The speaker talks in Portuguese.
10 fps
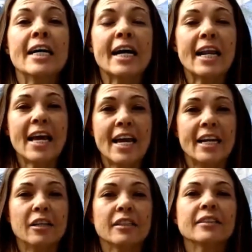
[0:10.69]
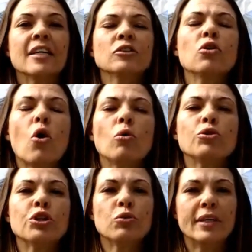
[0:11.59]
Galera, dando
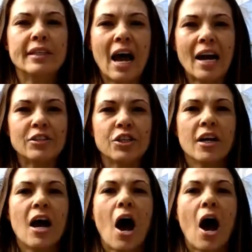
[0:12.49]
continuidade